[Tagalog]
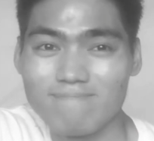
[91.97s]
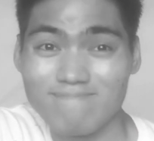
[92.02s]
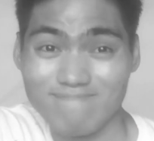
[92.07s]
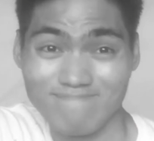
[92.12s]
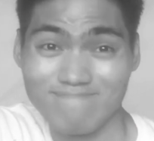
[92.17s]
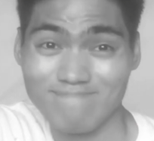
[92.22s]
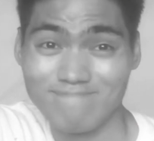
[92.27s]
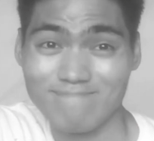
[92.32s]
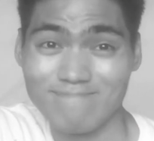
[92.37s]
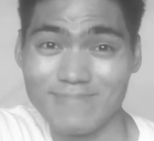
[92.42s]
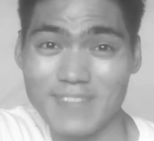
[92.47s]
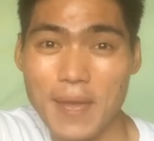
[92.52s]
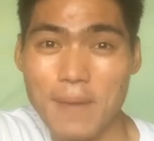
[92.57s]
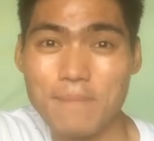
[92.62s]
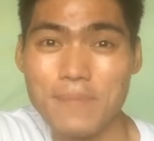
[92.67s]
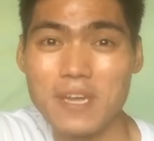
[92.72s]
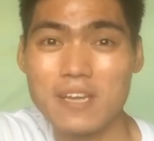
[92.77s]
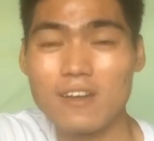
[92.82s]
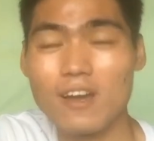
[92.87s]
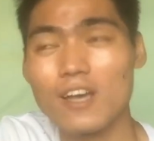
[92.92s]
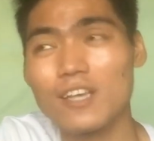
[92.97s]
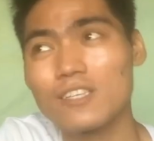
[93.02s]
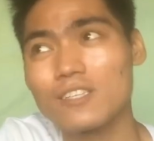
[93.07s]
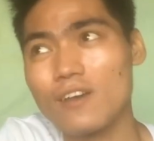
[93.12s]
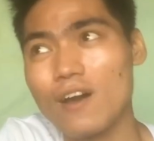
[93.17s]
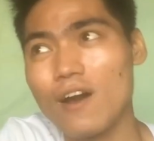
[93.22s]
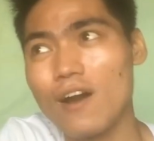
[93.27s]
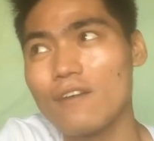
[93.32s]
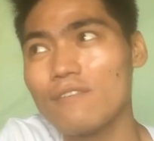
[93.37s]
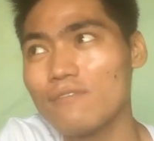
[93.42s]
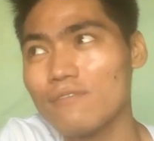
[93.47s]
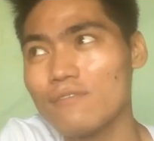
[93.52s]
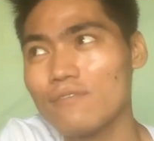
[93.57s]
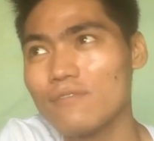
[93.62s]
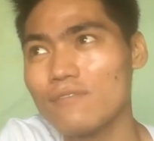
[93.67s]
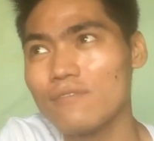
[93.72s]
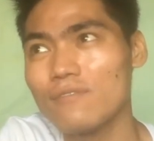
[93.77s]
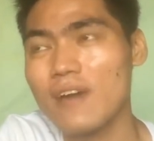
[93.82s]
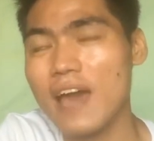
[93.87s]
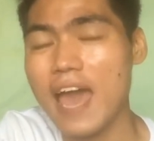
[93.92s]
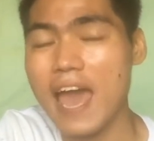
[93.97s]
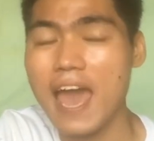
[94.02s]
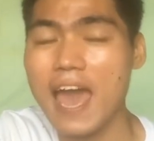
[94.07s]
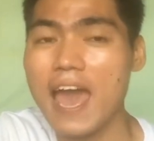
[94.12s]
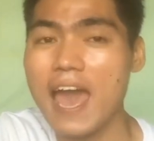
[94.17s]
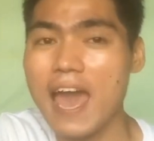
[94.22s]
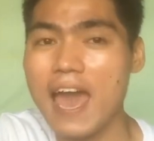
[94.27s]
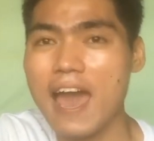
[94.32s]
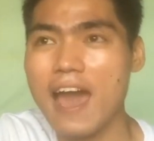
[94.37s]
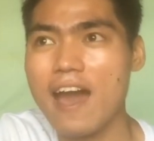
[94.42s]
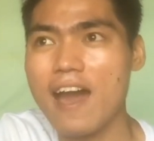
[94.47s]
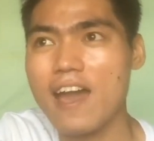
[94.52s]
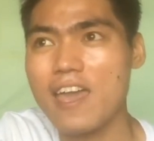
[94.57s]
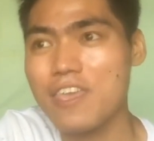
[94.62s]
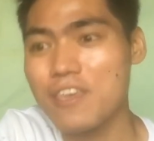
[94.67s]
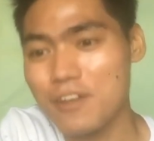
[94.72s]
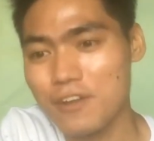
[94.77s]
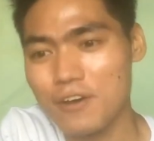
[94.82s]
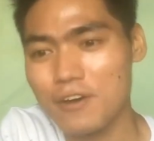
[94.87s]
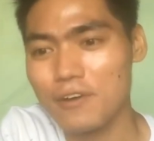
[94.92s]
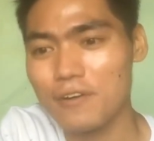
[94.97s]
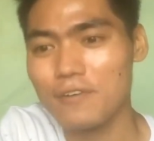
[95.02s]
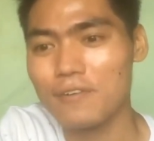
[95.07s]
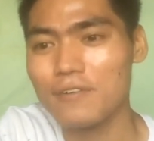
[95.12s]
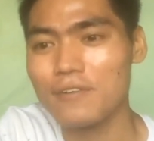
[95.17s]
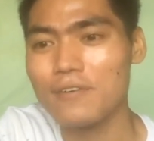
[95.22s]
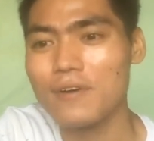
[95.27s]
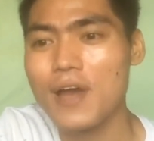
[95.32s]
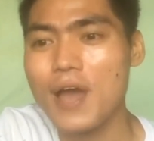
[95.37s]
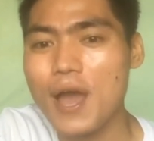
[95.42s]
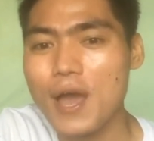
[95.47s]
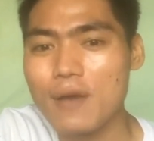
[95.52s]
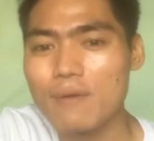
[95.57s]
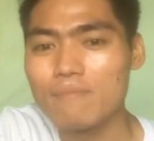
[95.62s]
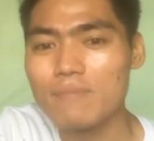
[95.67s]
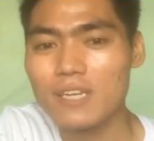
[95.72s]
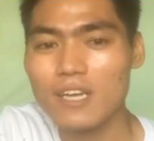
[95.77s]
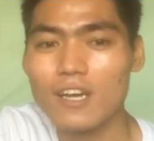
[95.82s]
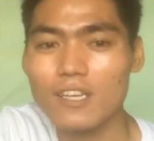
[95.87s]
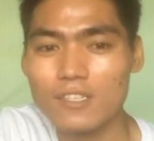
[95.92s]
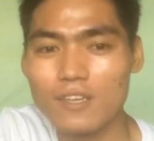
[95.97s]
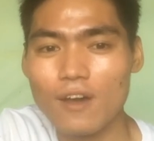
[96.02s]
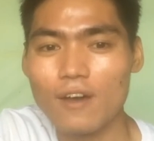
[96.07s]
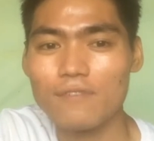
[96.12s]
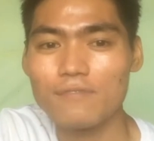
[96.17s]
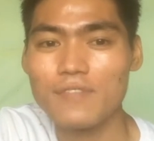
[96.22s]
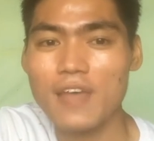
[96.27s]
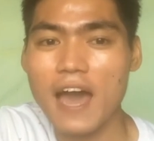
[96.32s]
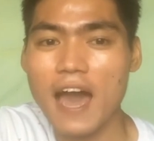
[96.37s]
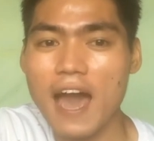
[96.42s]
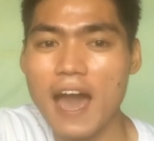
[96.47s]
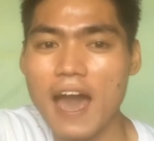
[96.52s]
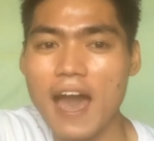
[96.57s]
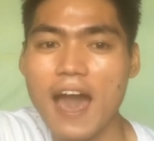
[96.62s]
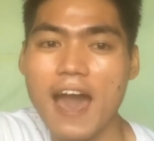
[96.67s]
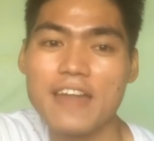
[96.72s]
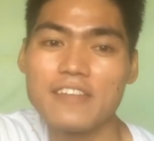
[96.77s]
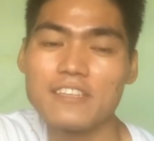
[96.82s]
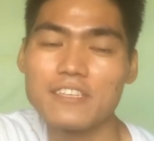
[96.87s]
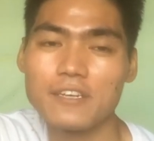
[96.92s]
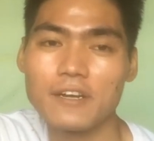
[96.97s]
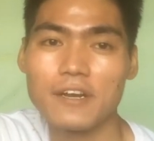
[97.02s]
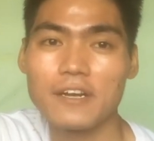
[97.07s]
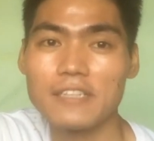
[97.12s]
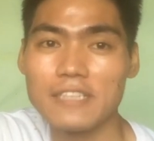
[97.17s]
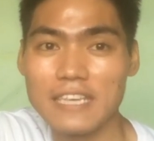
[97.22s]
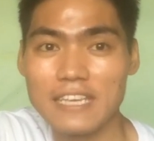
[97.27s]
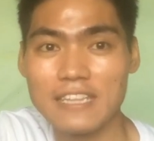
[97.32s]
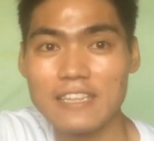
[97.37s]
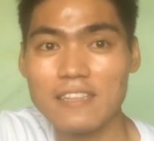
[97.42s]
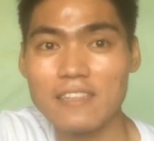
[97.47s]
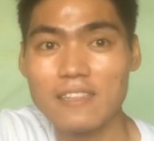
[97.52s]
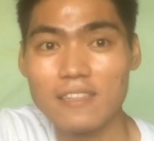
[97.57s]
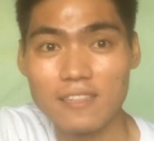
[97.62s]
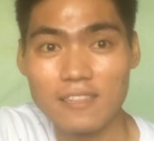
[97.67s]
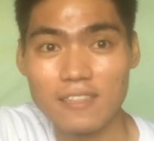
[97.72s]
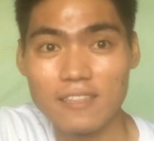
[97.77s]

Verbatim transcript: mm, because of, you know, because of the uncertain,